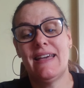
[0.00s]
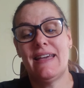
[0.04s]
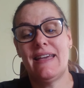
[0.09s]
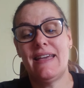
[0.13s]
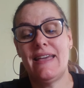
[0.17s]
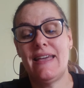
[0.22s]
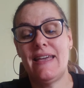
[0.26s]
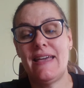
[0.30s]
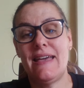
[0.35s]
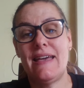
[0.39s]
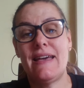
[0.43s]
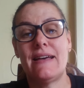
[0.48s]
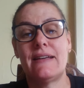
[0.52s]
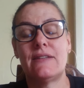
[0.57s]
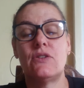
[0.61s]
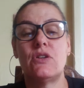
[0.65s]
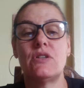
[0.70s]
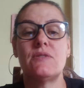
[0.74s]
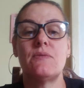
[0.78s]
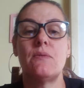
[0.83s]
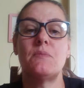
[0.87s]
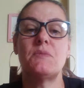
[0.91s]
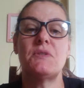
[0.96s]
É,
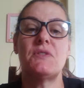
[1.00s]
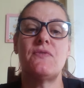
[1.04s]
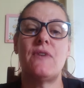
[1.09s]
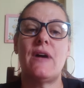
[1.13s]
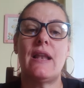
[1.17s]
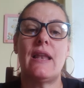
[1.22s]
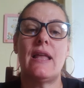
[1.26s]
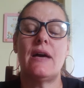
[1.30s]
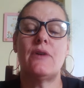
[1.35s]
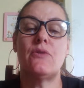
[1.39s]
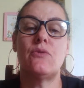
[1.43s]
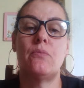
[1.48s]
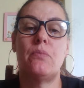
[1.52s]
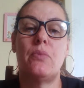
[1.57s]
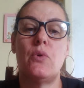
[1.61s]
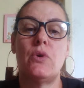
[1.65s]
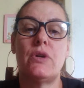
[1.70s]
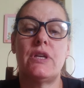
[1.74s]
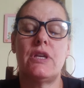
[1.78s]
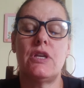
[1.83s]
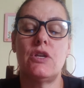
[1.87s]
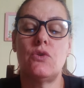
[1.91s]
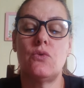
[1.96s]
nós vamos falar um
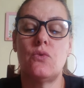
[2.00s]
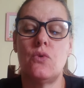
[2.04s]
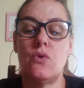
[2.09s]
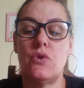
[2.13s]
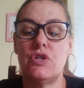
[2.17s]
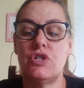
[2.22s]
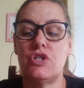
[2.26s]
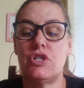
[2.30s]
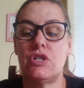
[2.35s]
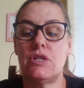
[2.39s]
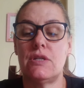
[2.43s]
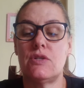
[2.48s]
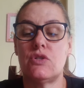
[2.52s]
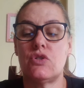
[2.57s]
pouquinho hoje